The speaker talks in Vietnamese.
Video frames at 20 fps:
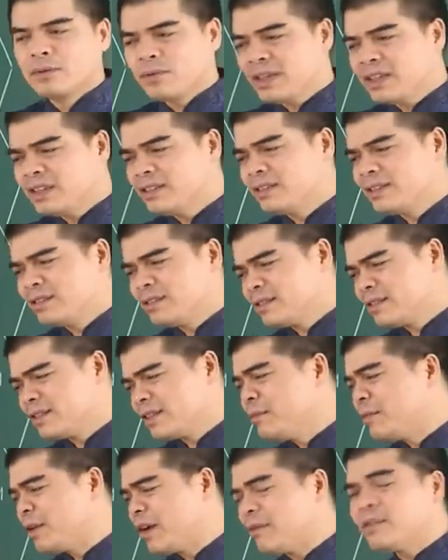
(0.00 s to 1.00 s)
phát
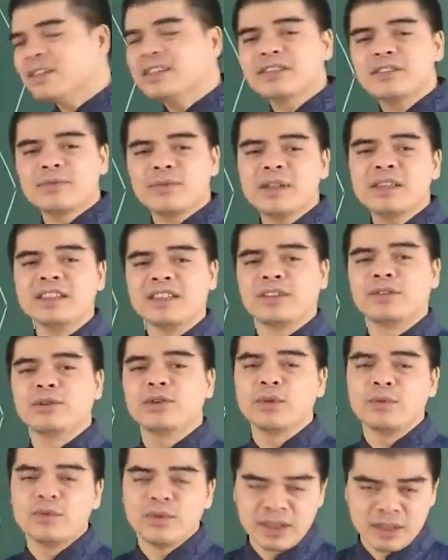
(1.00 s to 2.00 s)
kìm hãm cái sự phát triển của
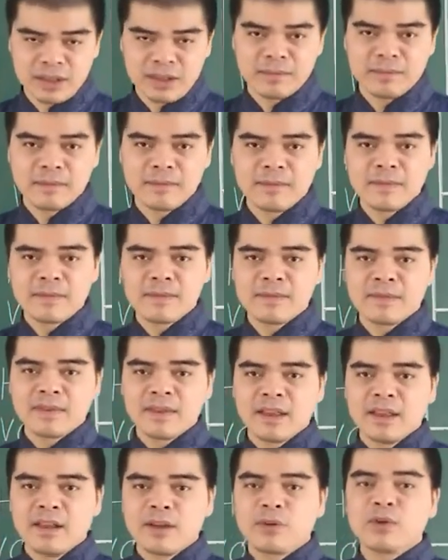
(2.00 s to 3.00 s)
đối phương nữa
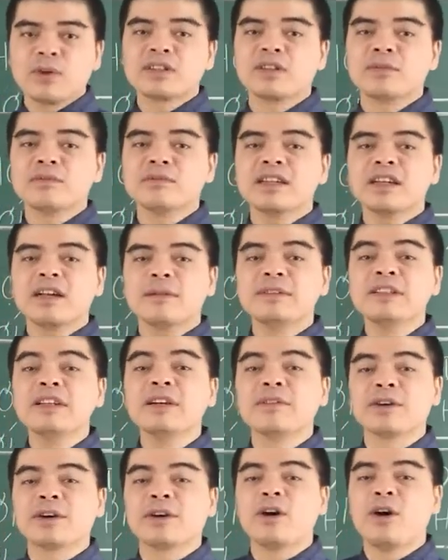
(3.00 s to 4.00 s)
cuộc sống sẽ gặp
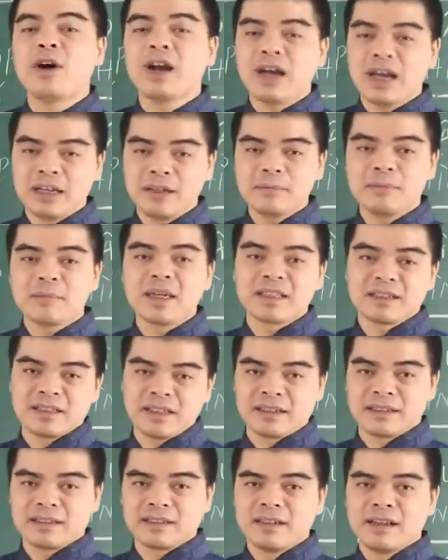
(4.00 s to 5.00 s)
nhiều cái khó khăn bệnh
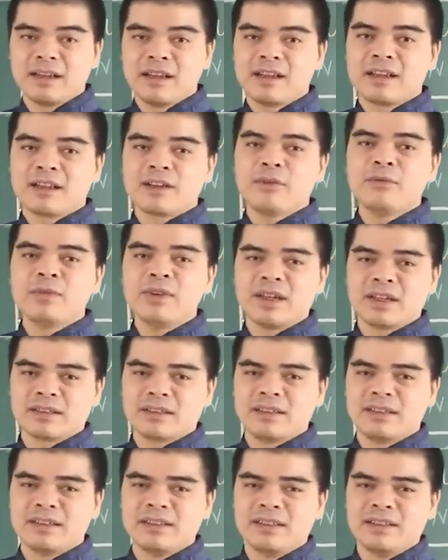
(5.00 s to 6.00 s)
tật công việc
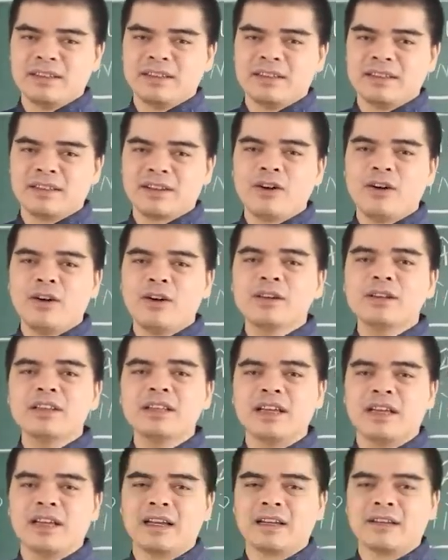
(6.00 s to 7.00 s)
thì khó có
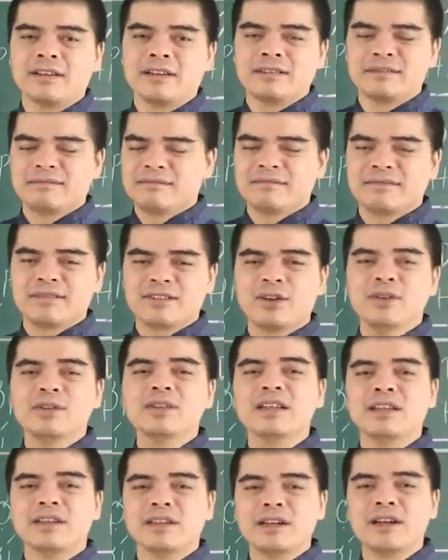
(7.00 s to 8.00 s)
thể có
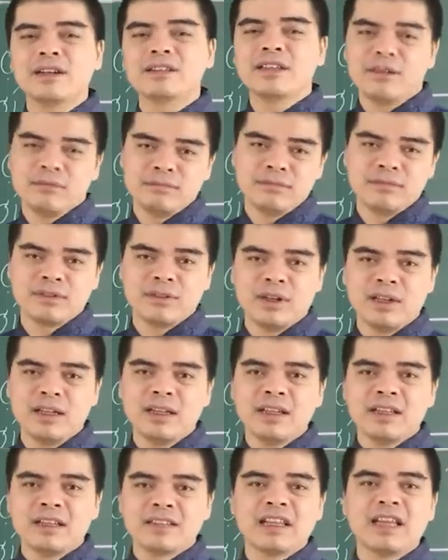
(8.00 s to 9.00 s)
thể hanh thông đúng không
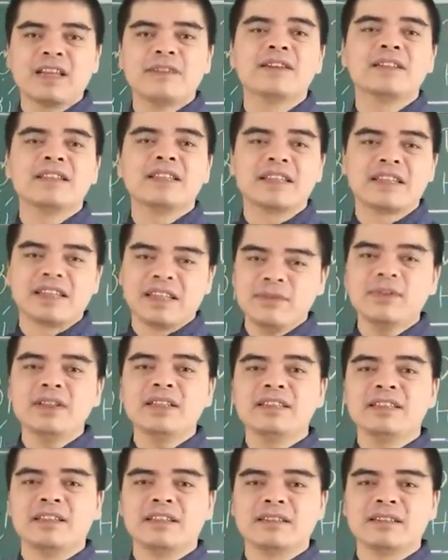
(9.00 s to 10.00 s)
ạ tài vận thì kém
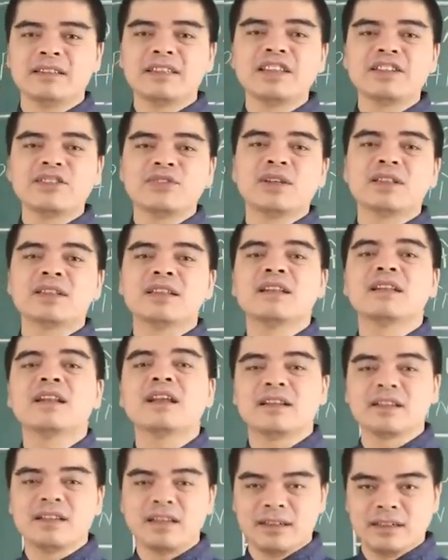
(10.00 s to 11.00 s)
phát triển tình duyên thì
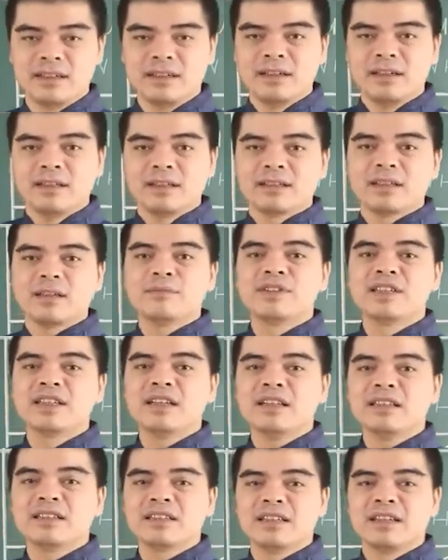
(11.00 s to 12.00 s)
lận đận thậm chí
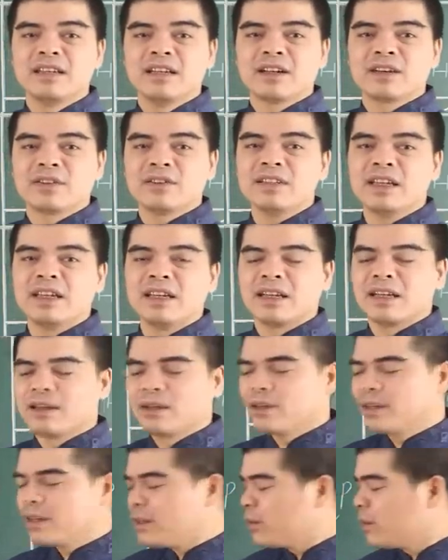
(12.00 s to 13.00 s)
là gì có thể
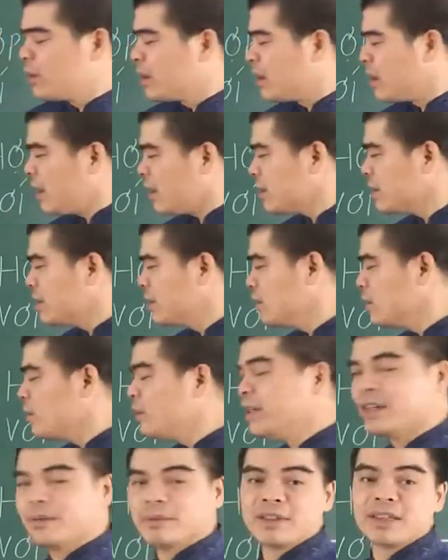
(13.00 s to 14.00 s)
khắc đến
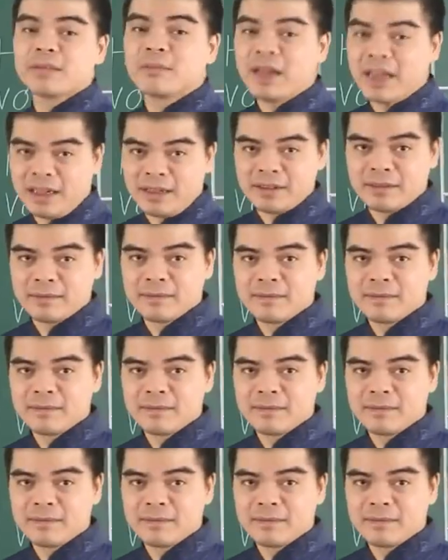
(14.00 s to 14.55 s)
nguy hiểm tính mạng